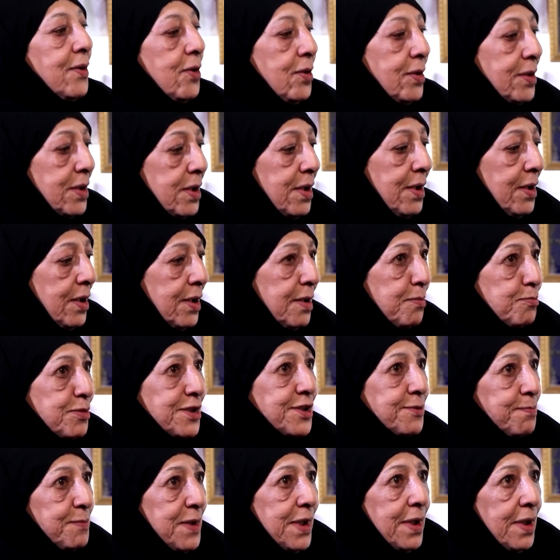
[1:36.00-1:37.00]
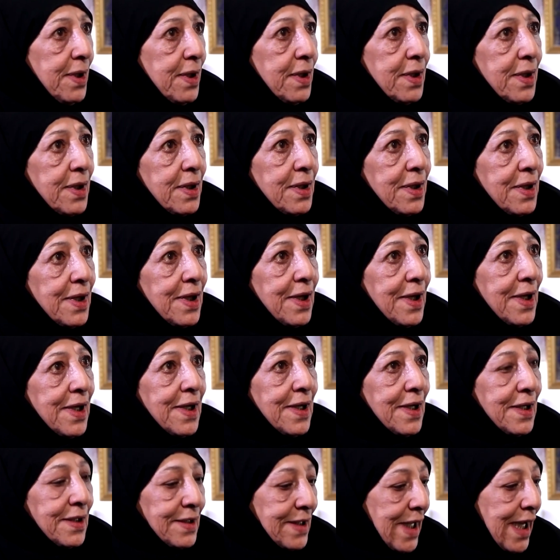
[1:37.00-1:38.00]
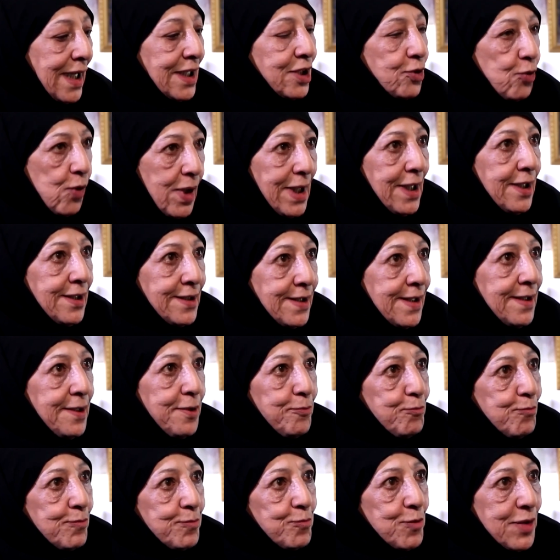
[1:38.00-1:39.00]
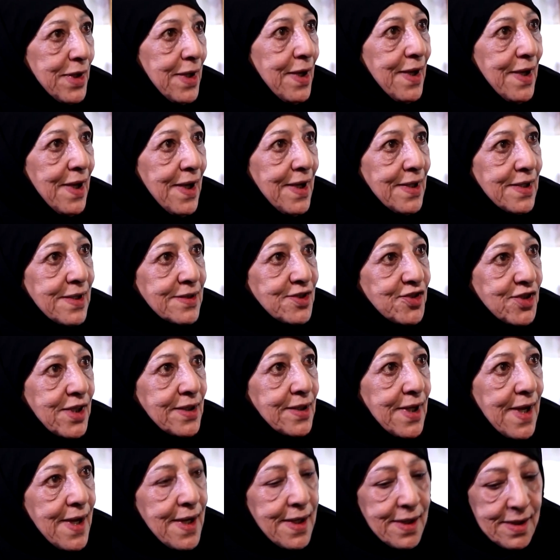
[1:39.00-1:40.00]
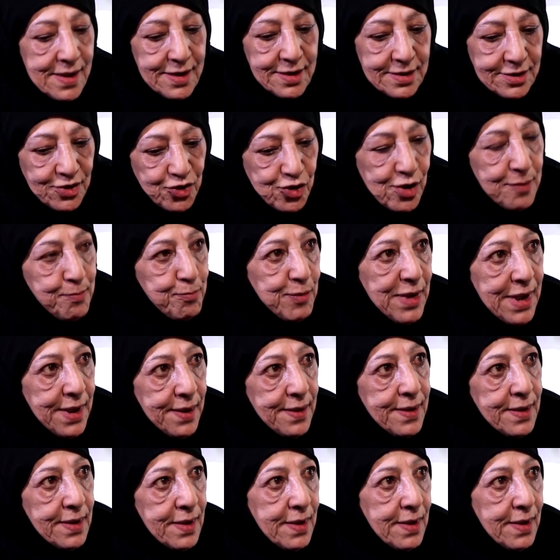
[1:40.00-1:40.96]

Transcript: قلت يلا بسم الله تعيت واحدة من صداقي جنبي